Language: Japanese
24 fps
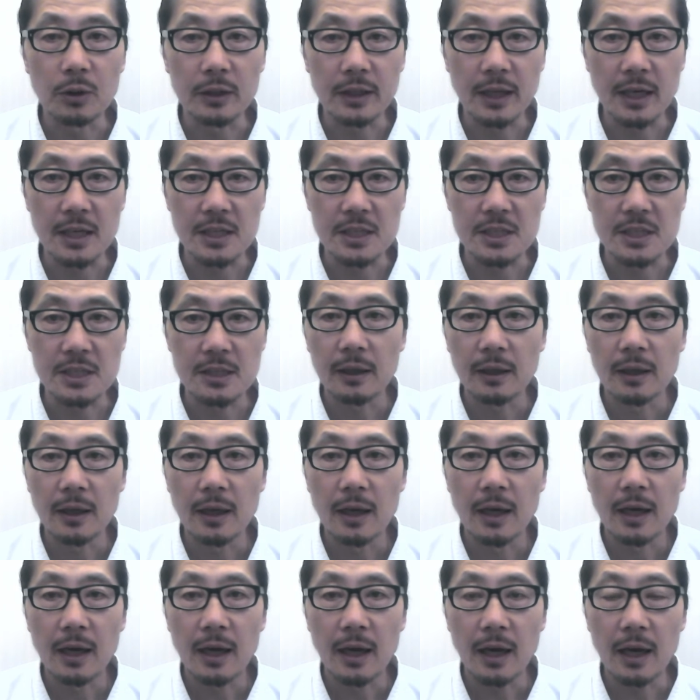に対し、
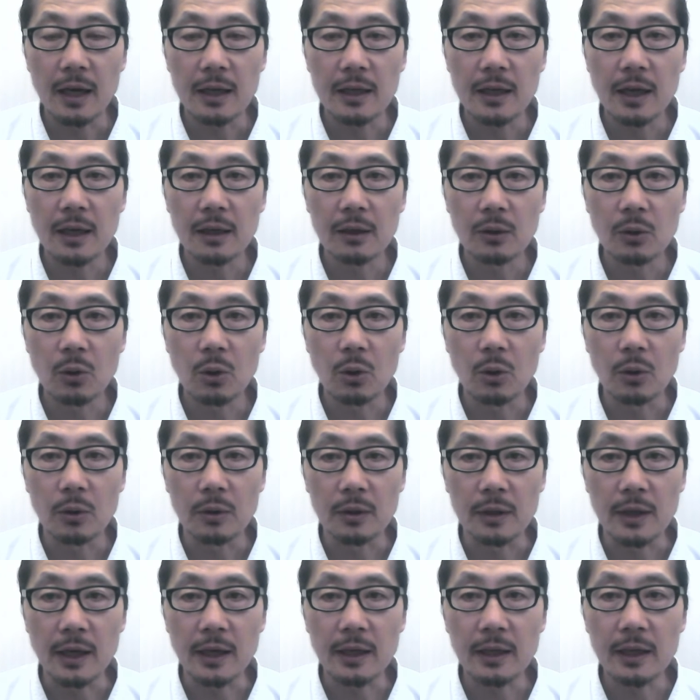排卵後
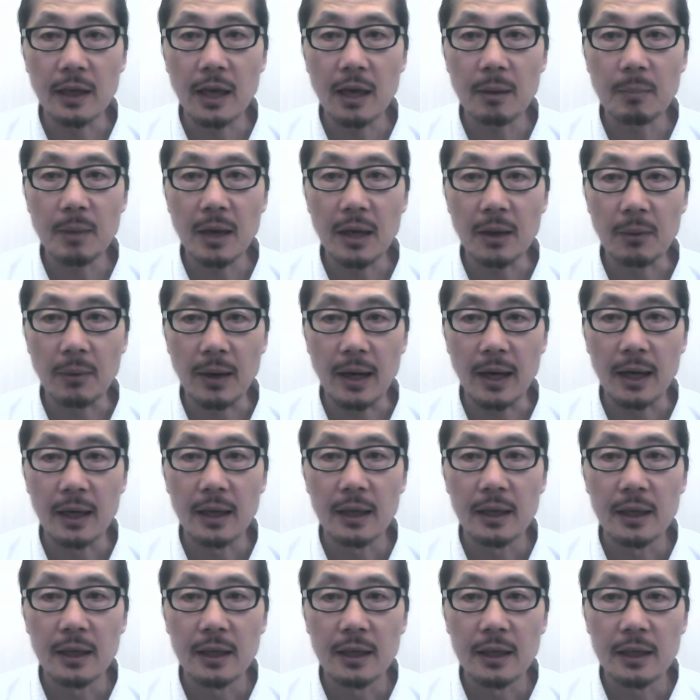月経前は
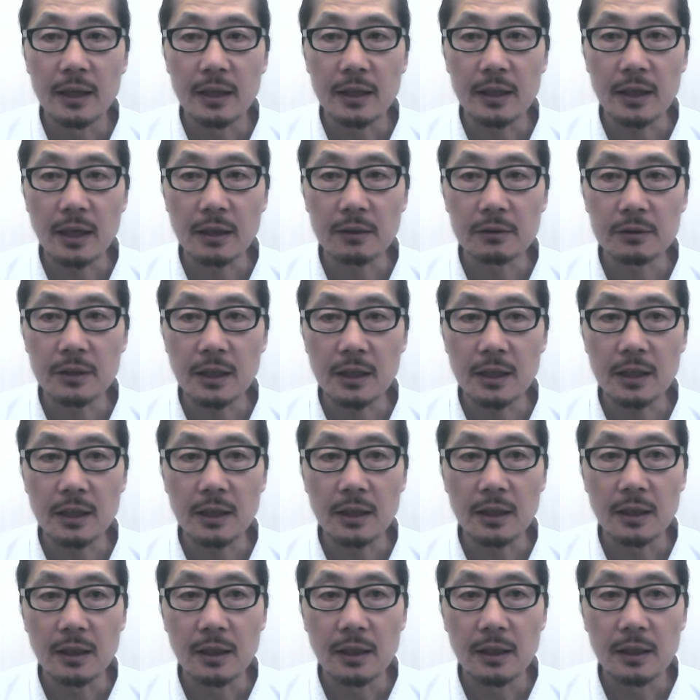比較
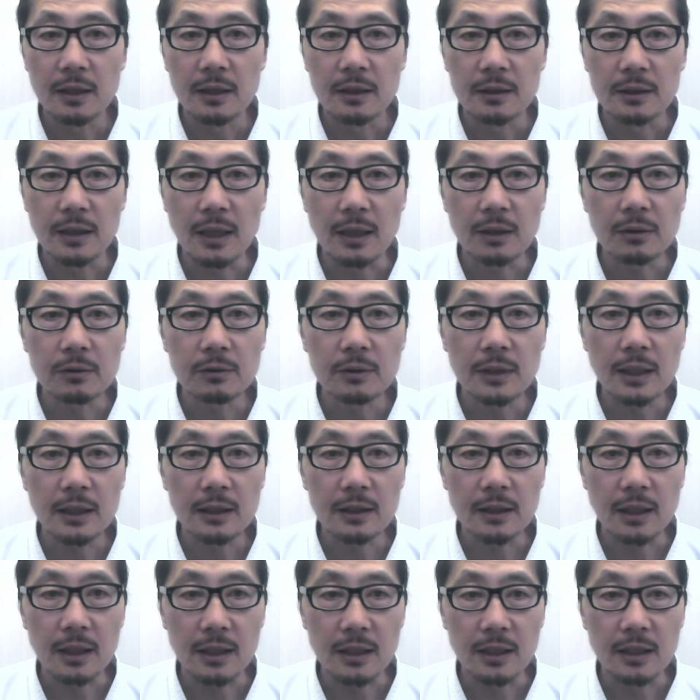的だるくなっ
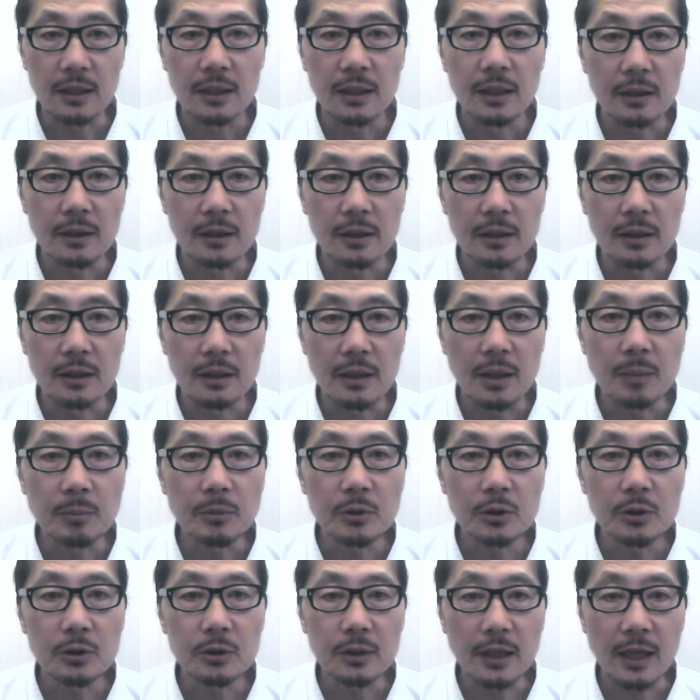たり
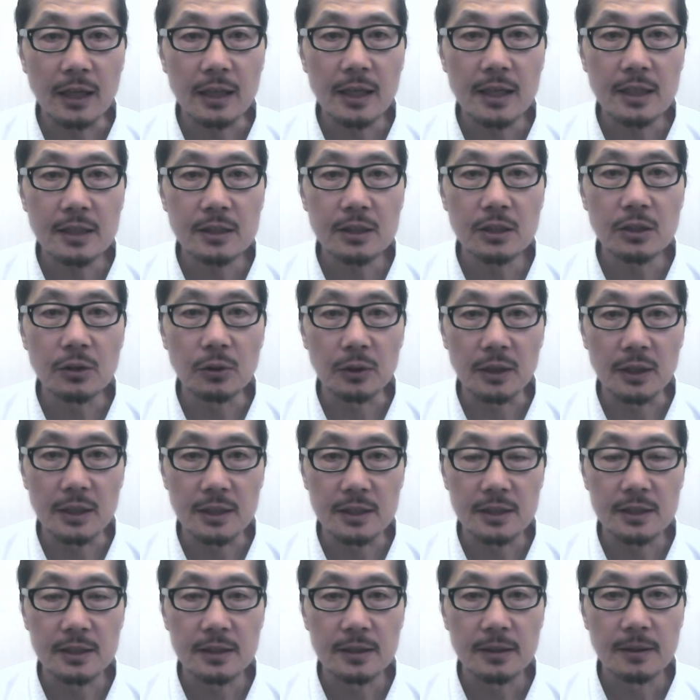眠くなりやすいので
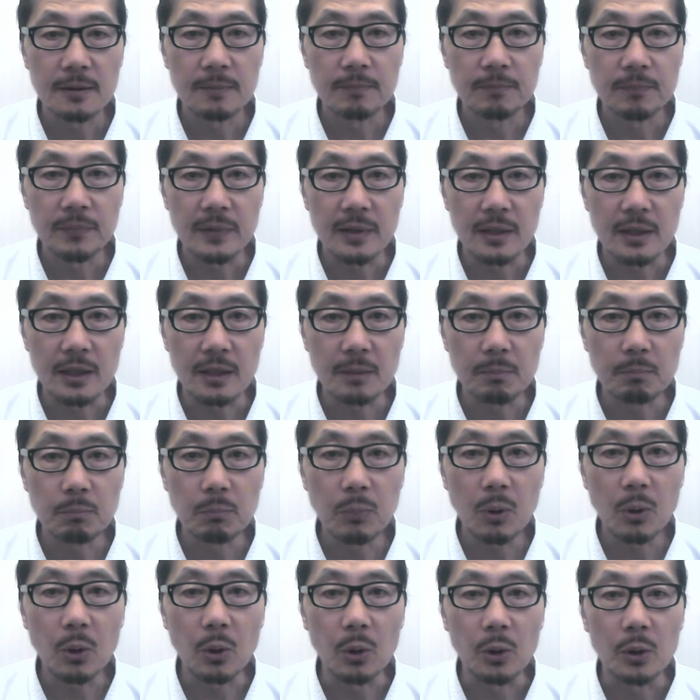す。一
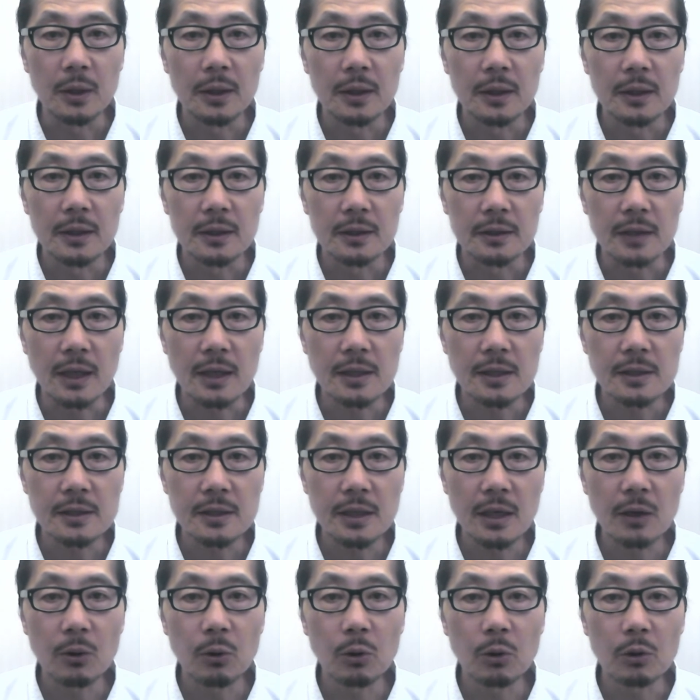方、男
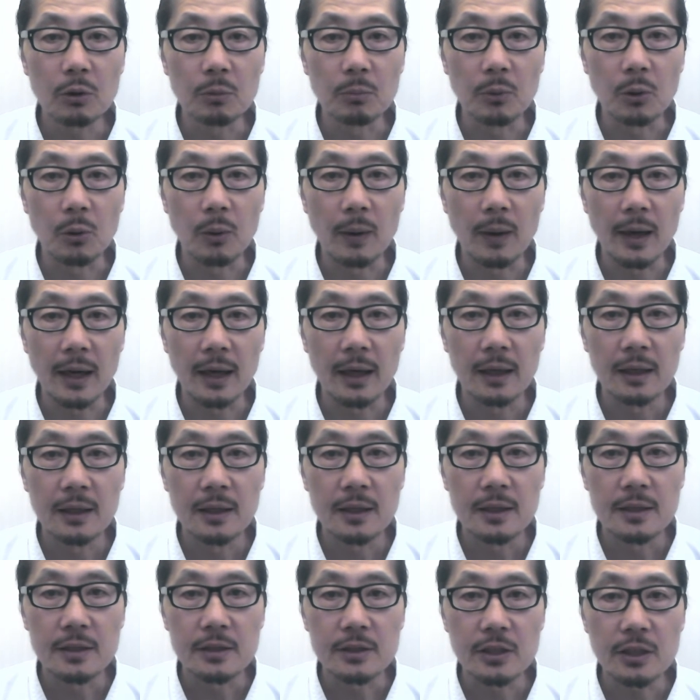性ホルモンは
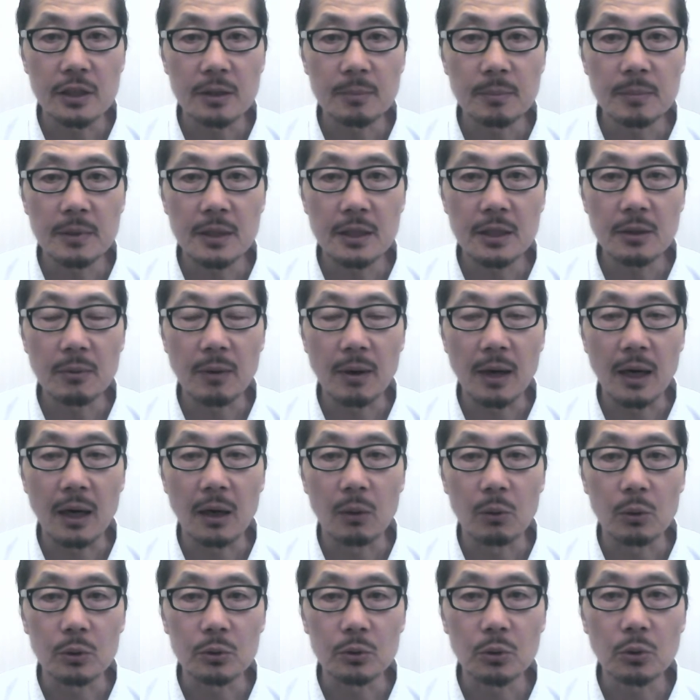睡眠には
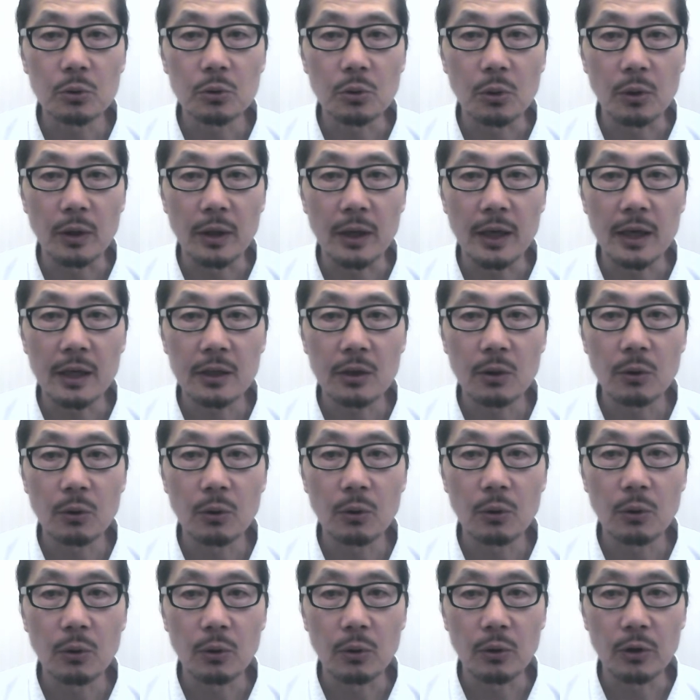ほとんど影響
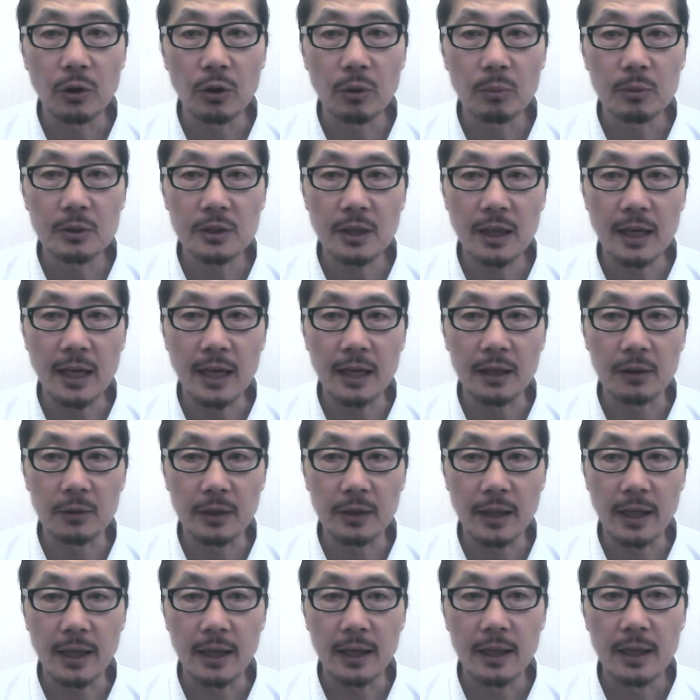を及ぼさないの
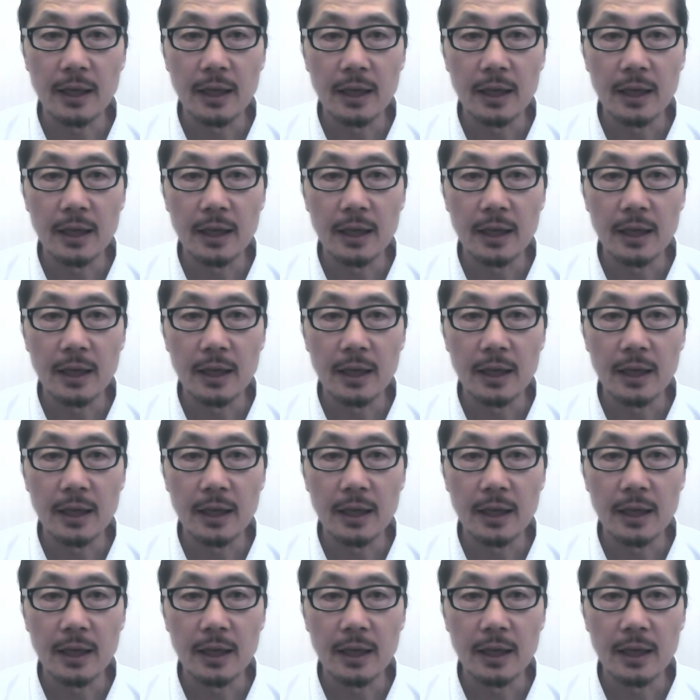で、